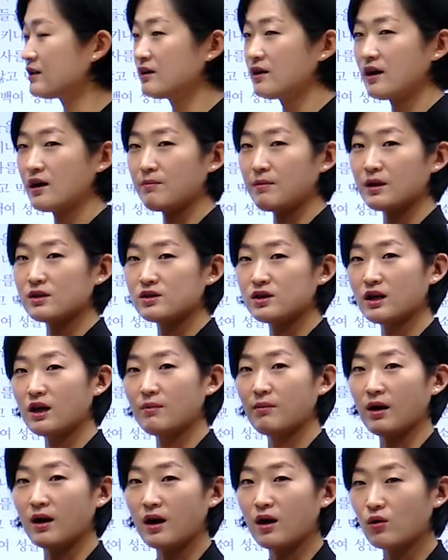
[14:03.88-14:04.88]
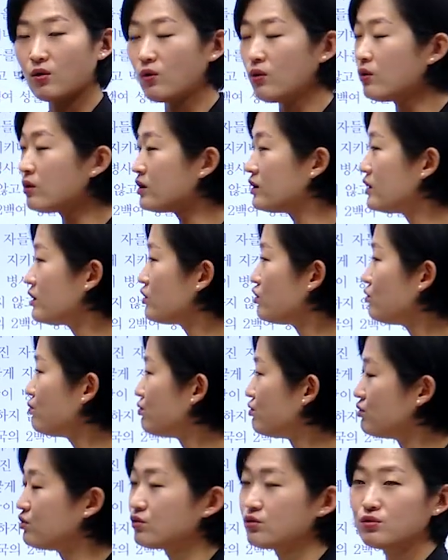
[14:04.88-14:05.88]
그래야 백제가 망하고 그리고
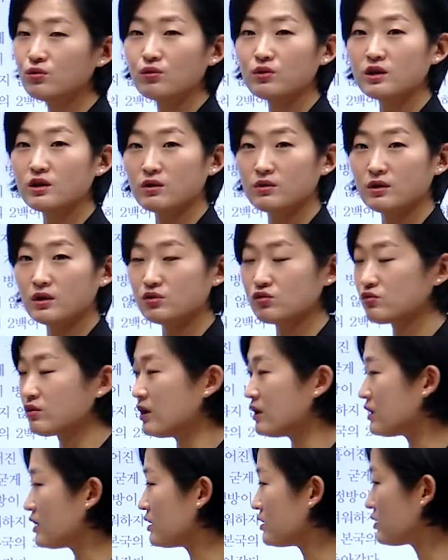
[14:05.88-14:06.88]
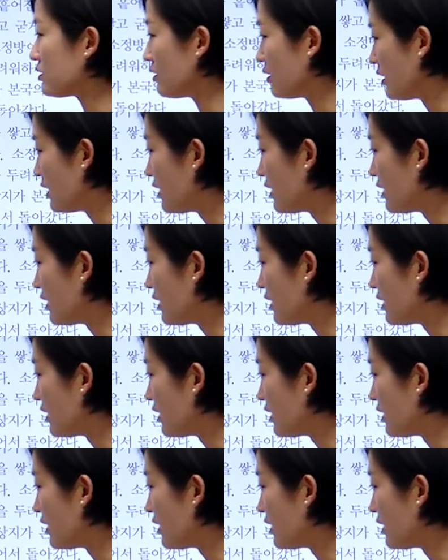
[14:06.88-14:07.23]
부흥운동이 일어날 수가 있겠죠.